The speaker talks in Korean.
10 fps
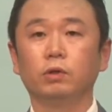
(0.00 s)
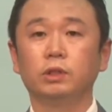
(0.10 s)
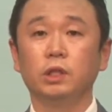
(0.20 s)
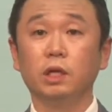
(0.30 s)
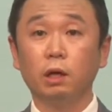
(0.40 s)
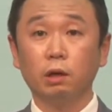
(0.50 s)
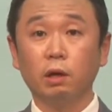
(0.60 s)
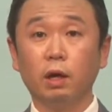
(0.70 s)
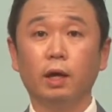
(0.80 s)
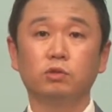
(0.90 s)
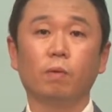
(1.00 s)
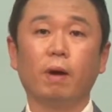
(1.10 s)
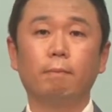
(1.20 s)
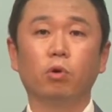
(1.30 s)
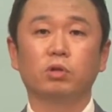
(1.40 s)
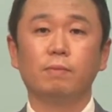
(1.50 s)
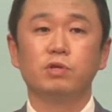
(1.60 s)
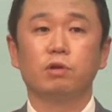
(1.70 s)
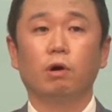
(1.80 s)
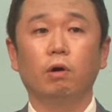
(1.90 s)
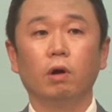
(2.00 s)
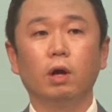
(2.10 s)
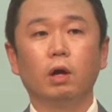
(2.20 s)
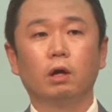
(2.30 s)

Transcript: 것이 계속 반복되면서